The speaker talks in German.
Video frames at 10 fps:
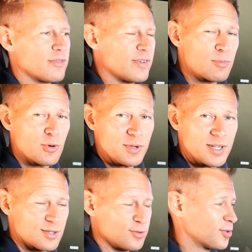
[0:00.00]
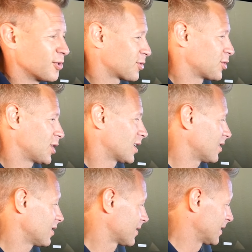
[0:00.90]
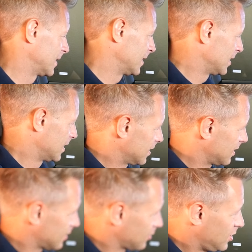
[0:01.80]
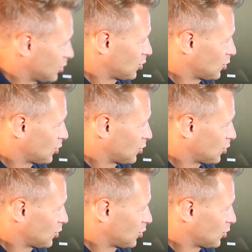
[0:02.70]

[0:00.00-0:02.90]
oder Farbkombinationen ausgestattet ist. Das auch hier